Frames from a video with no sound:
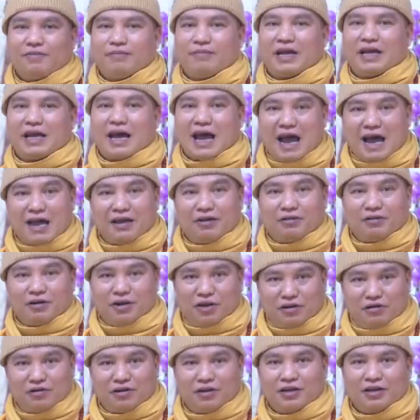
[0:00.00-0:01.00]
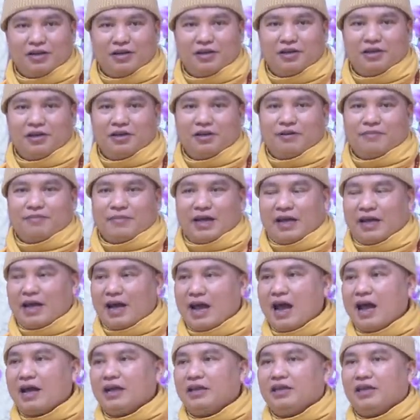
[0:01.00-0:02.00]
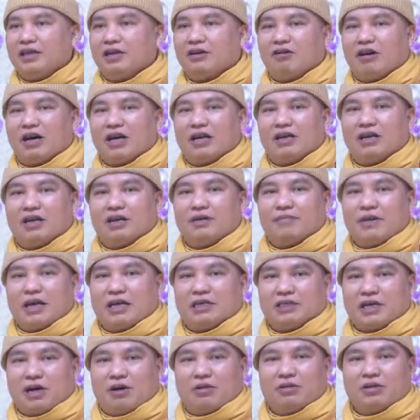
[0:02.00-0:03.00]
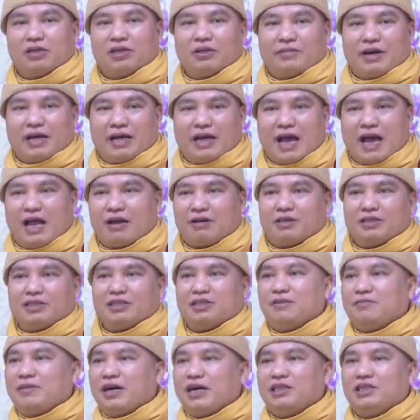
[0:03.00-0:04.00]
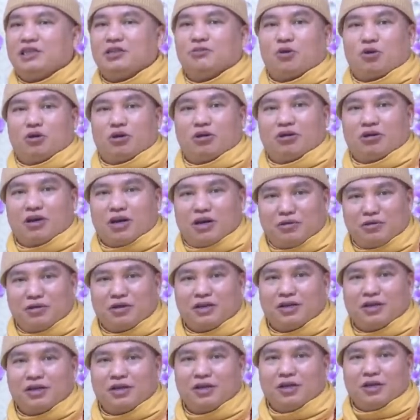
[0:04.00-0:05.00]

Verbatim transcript: bảy hai đúng không bảy hai thì còn à, bảy sáu thì bảy hai còn dư mấy dư bốn đúng không